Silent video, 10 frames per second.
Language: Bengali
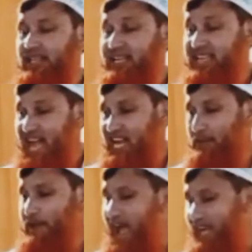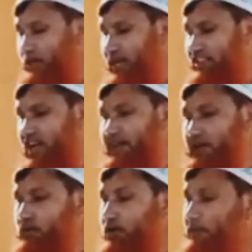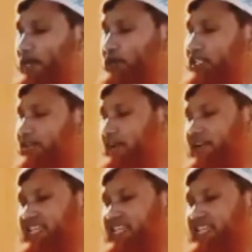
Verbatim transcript: ডান পা আগে ঢুকাতে হবে কোন পা ঢুকাতে ওটা আমরা